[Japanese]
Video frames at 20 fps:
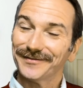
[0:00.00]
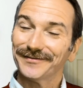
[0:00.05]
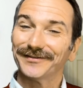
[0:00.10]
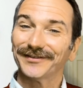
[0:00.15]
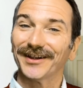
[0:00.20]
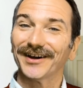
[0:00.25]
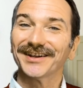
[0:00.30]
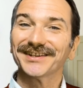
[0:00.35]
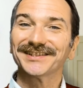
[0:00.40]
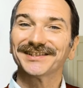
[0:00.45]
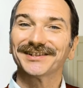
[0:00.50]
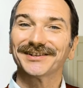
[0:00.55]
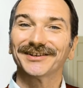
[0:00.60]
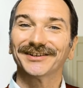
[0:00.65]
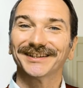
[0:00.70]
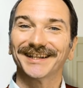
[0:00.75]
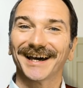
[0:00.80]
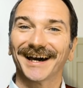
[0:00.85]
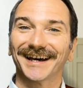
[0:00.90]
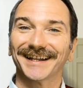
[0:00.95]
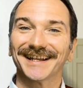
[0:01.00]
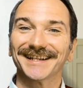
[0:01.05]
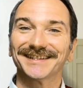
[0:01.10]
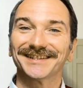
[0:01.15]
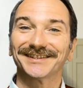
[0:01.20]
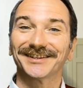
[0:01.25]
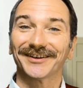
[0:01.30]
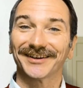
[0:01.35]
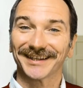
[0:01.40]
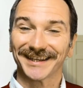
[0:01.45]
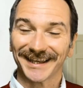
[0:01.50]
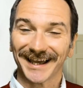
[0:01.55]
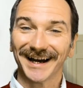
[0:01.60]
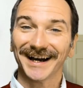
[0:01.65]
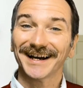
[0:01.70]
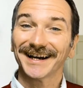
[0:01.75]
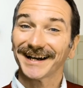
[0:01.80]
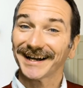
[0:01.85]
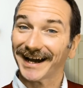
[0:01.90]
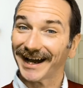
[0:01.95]
フランス語で話すとき
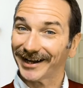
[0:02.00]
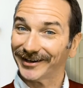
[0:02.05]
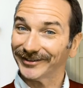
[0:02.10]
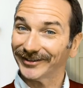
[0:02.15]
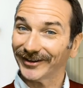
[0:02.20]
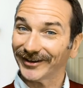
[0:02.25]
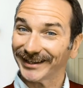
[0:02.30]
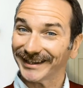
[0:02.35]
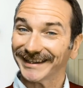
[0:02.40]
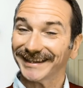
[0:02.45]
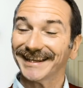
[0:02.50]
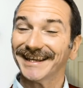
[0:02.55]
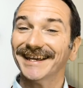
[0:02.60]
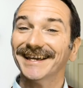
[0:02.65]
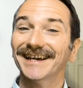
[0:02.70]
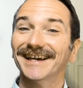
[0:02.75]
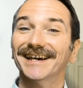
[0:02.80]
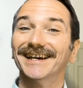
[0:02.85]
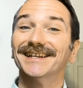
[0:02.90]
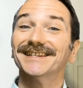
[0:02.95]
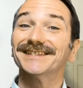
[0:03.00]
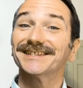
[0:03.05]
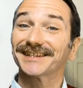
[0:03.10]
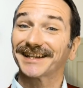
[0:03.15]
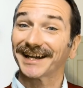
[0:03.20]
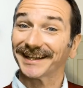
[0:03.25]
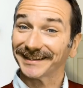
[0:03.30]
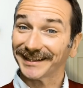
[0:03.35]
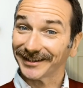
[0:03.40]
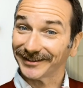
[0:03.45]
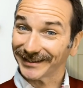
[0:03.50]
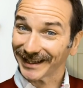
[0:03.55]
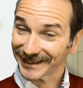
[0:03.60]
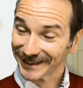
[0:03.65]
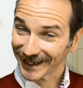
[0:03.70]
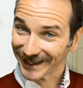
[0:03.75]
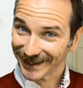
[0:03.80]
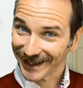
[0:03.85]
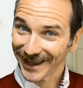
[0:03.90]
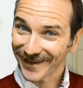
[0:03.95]
や書くときに使ってくだ
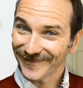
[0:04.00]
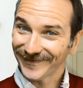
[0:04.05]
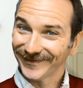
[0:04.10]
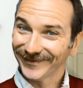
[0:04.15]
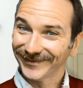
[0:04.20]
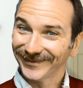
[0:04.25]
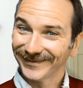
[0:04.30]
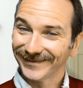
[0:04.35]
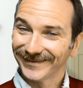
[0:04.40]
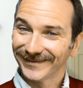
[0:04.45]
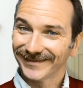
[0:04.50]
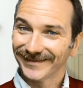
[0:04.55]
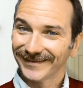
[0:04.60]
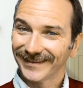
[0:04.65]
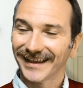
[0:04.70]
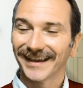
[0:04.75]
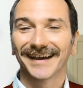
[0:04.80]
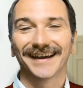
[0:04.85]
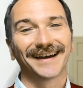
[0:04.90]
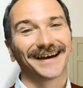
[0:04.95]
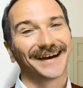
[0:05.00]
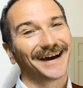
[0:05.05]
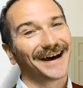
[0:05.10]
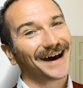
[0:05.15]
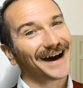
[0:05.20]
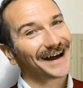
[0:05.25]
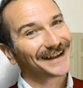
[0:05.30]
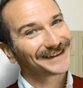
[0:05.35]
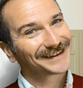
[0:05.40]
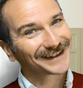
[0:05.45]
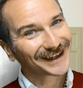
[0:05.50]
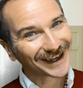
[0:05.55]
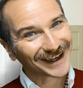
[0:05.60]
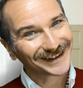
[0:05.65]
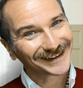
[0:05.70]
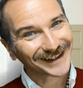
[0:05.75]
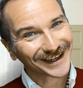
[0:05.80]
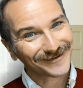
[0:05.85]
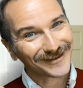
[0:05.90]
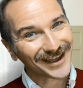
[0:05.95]
さいね。あ、très
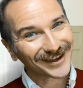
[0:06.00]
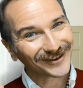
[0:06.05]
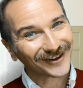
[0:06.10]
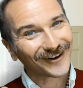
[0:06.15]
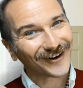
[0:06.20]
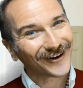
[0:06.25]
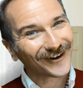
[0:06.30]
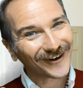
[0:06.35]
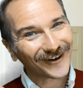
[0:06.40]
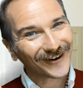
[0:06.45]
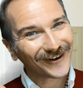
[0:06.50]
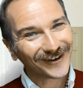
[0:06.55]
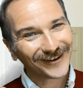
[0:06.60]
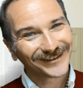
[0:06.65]
très bientôt!